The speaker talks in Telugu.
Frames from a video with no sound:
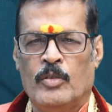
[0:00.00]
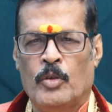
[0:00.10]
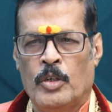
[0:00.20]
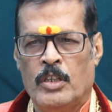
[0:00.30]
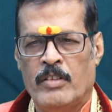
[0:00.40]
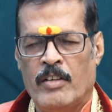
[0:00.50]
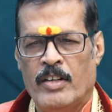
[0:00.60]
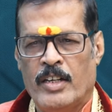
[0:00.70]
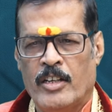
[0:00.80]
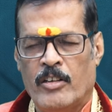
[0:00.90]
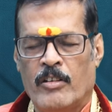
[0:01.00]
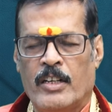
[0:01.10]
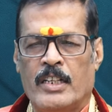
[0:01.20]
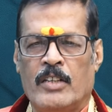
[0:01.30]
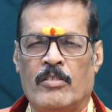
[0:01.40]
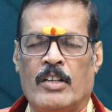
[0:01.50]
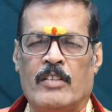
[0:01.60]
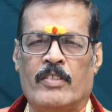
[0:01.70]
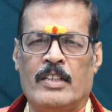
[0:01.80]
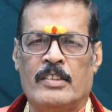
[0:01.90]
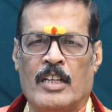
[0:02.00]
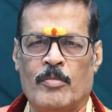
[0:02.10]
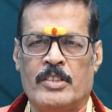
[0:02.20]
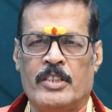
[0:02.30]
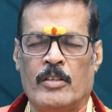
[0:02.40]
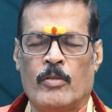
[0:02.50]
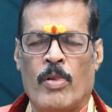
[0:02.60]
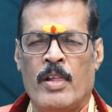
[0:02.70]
కోర్టు వ్యవహారాల్లో కానీ ఉన్నటువంటి సమస్యలు